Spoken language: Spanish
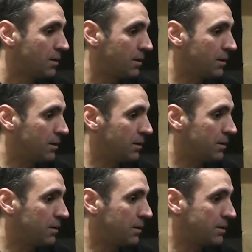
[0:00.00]

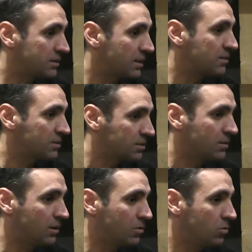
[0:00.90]
eh, estás
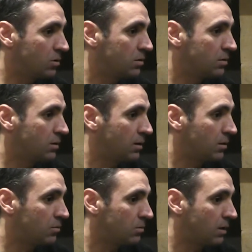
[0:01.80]
en, un,
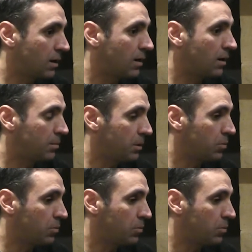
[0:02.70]
en, una,